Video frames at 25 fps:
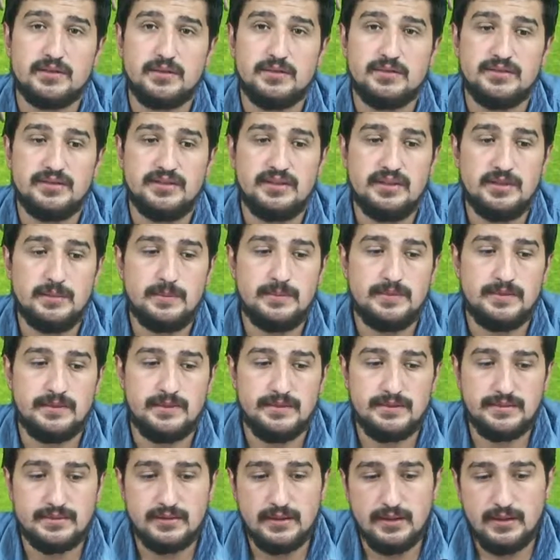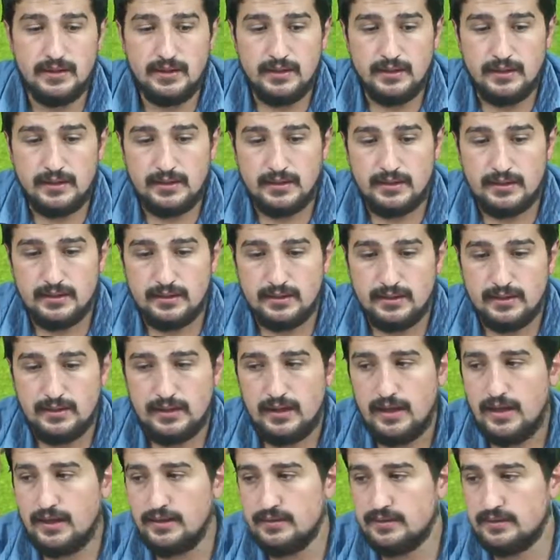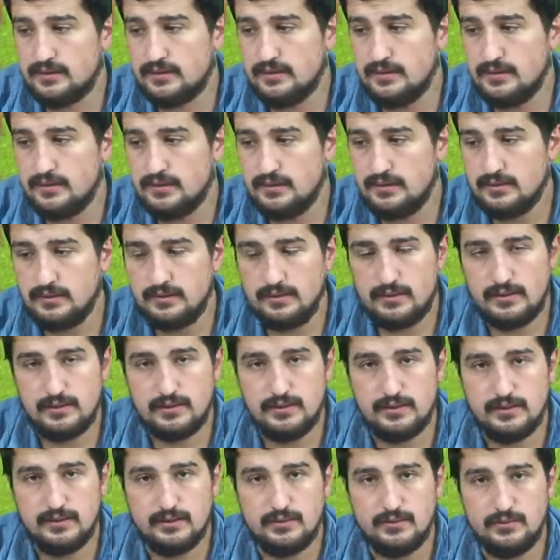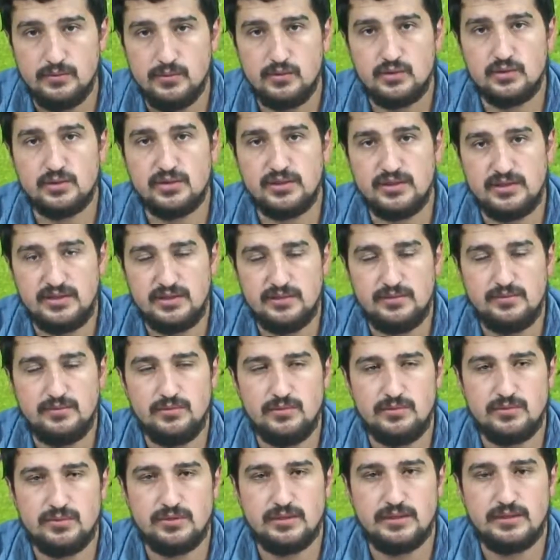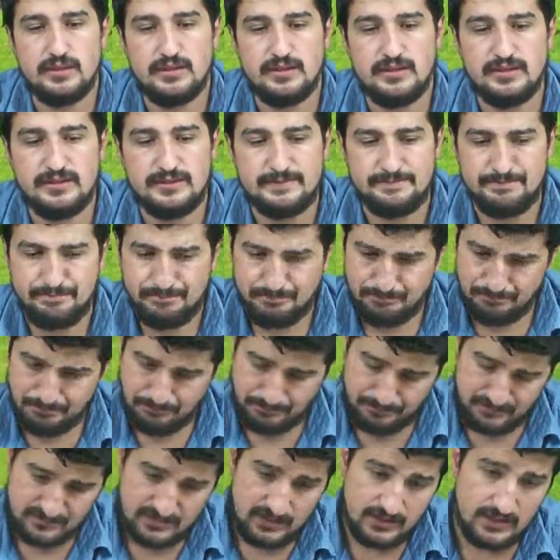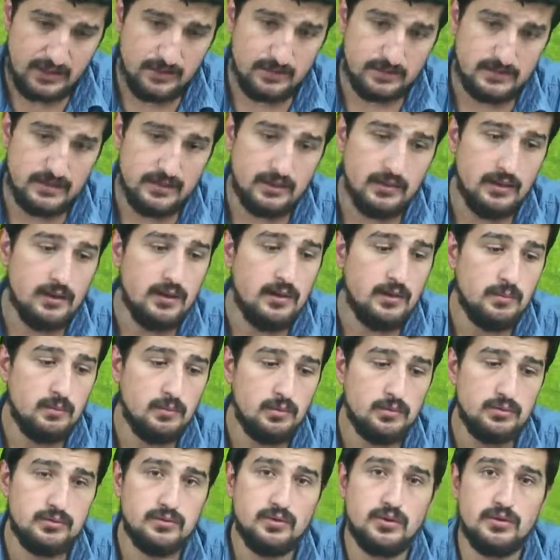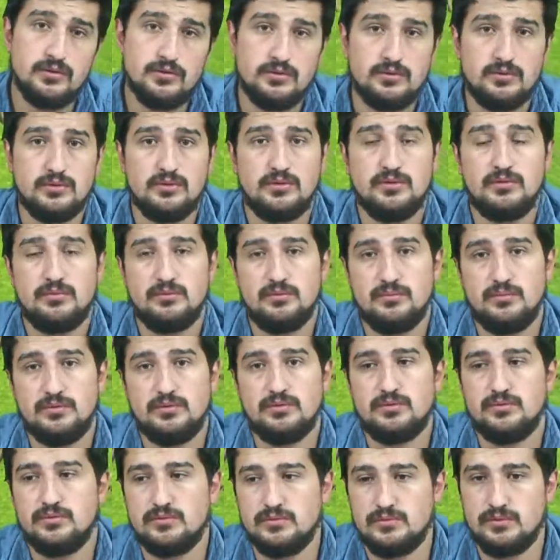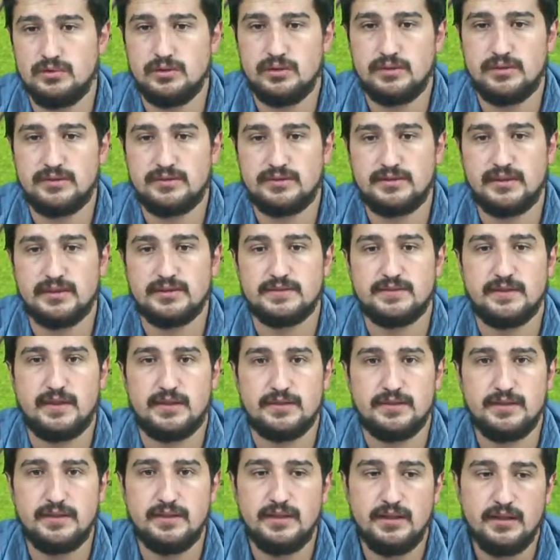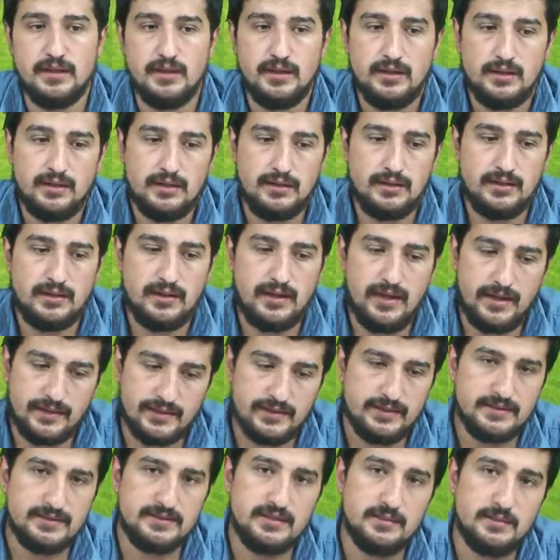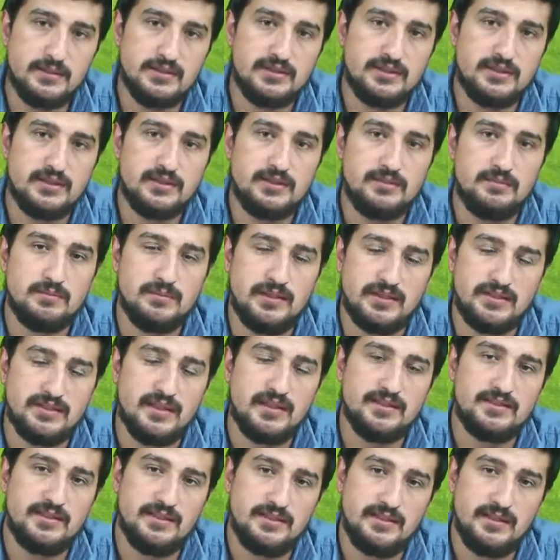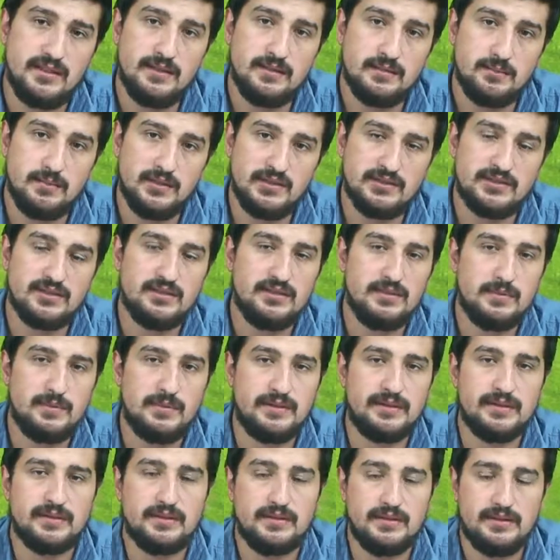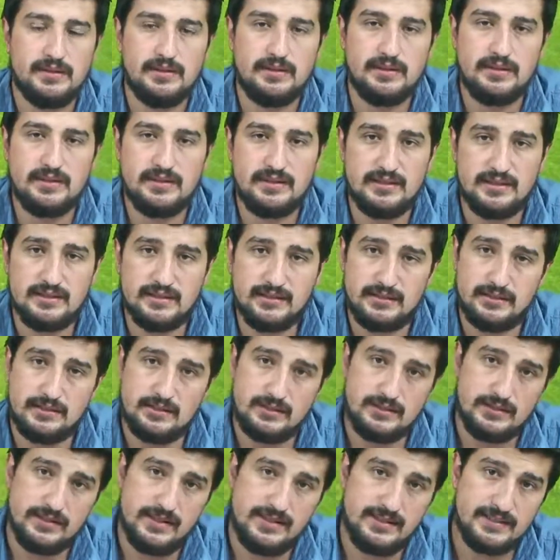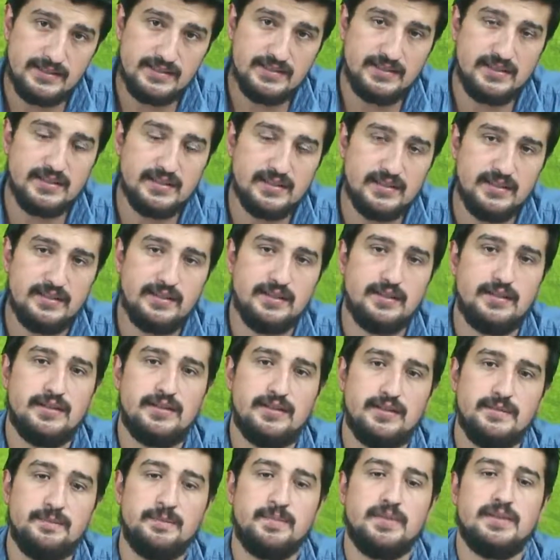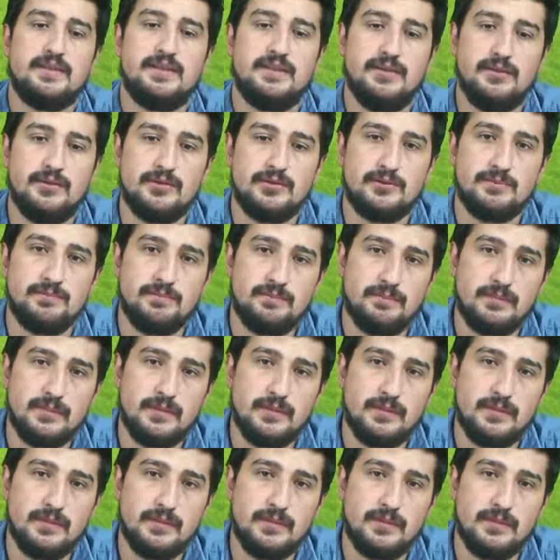oldu diyebiliriz. E, her 3 e, 3 e, tarafta mutlu olduğu bu e, transferde e, herkese de başarılı Necati'ye de başarılı bir e, Eskişehir kariyeri diliyorum.